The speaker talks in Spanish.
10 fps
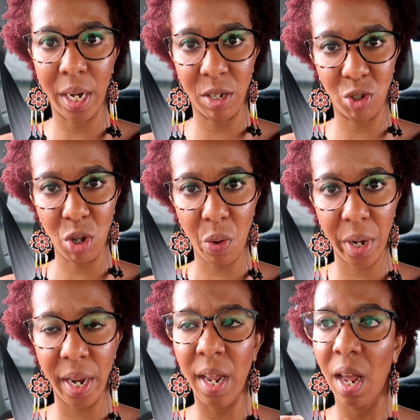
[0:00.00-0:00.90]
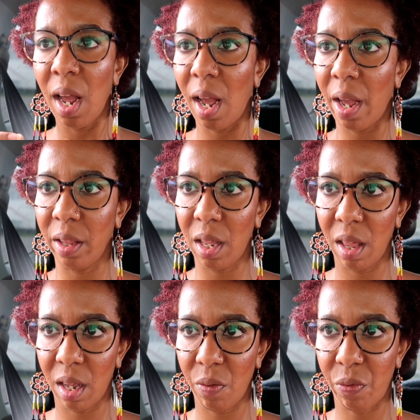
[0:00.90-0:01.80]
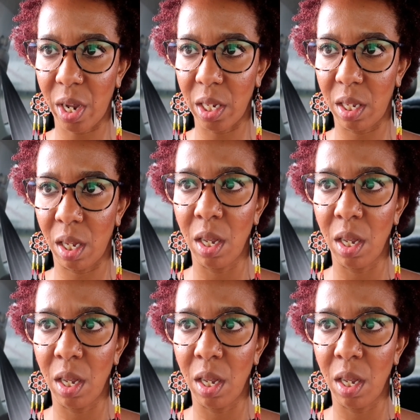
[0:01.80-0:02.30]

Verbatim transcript: que sobre antes de que falte.